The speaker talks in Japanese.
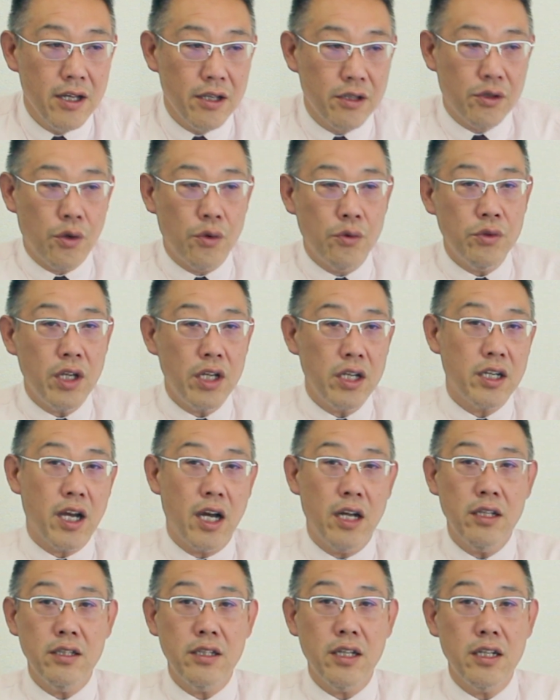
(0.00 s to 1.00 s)
そんなに
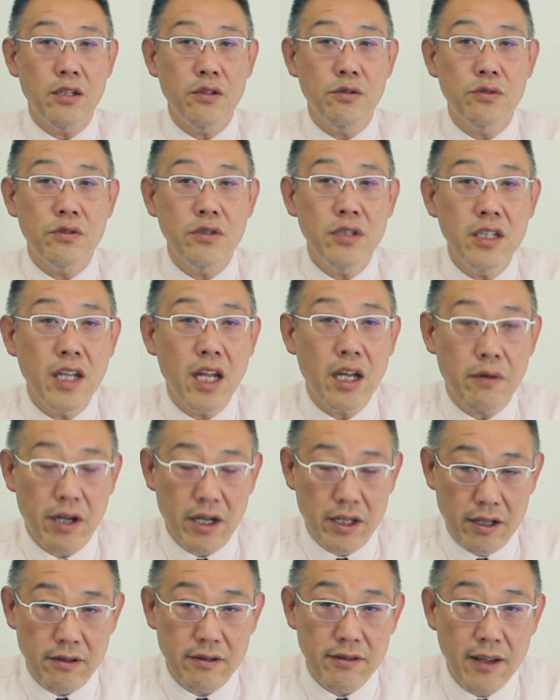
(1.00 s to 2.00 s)
簡単に移れないわ
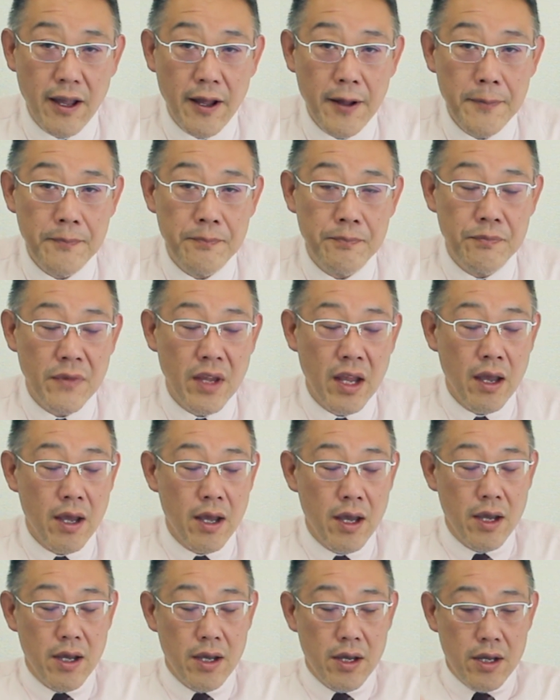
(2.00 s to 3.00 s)
けですね。
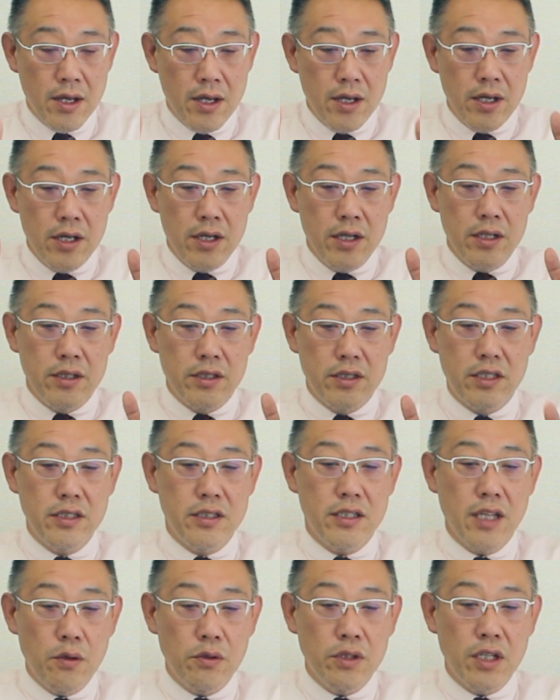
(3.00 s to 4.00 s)

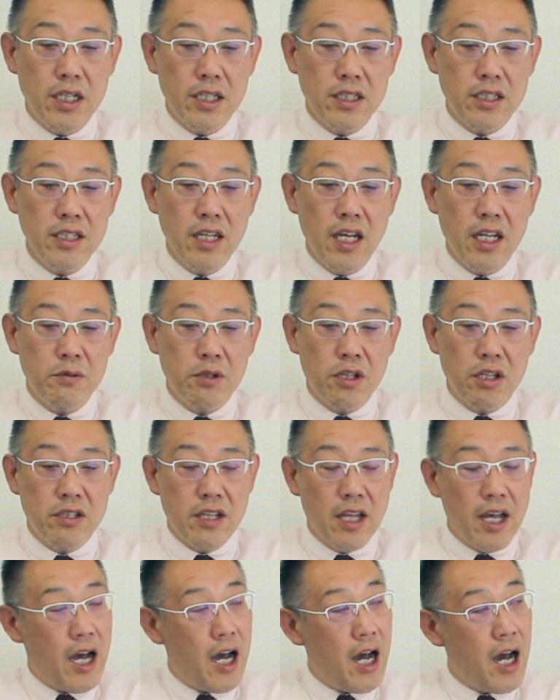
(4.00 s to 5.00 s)
実際小田原市内でもです
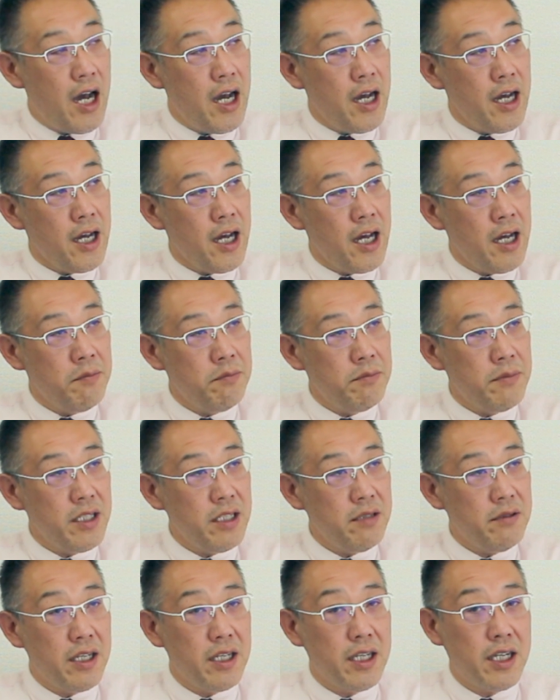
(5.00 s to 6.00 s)
ね、半々ま
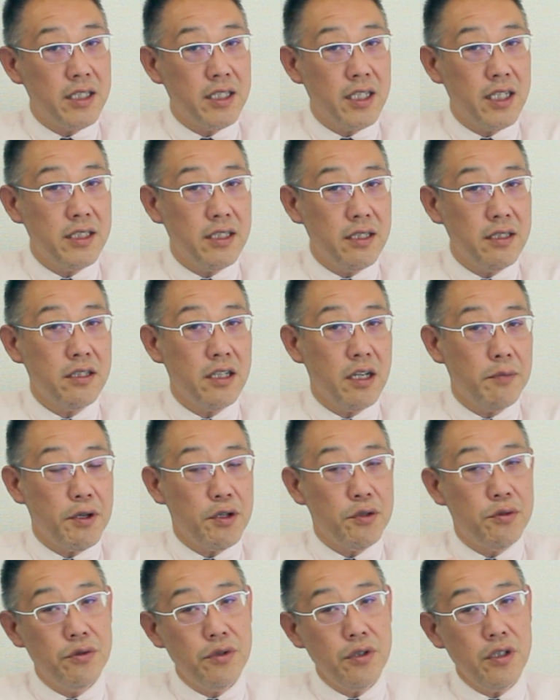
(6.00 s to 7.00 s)
ではいかないですけど、やっぱ
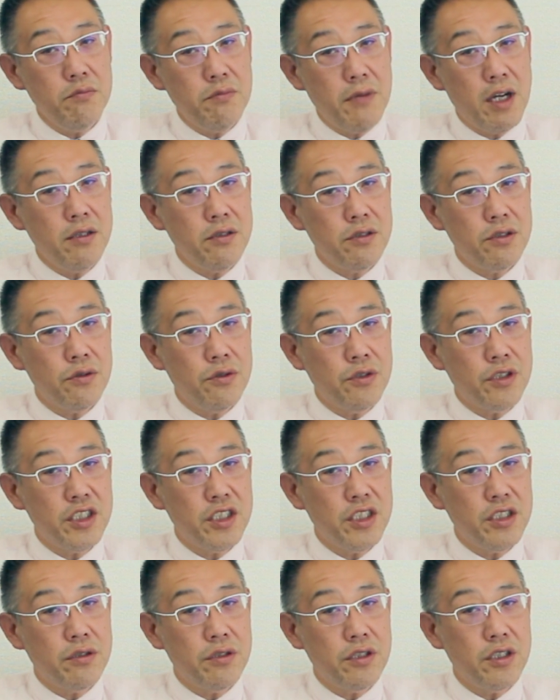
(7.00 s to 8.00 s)
り古いマンションを基
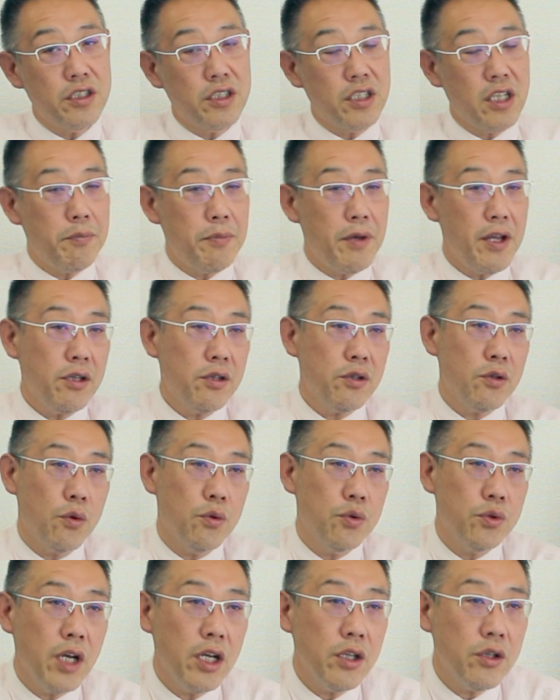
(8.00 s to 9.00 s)
軸にしてペット
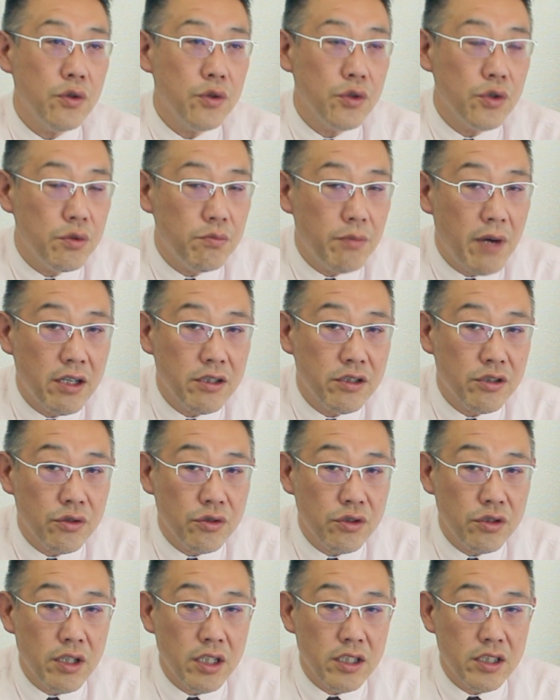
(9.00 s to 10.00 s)
不可という
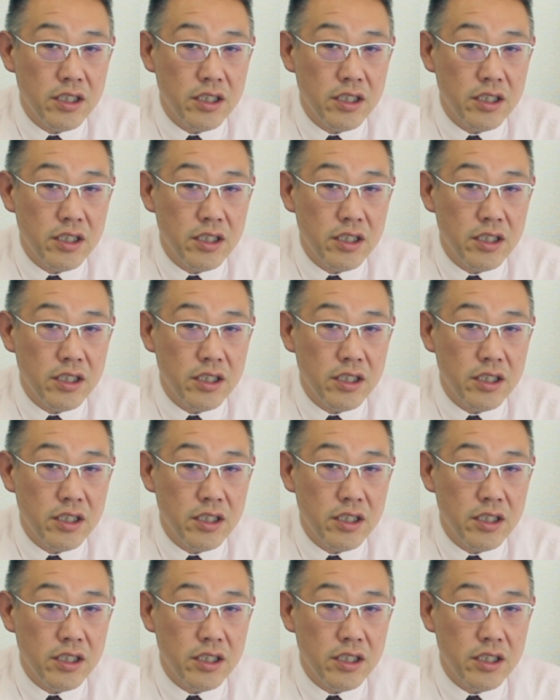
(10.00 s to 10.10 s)
マンションというのは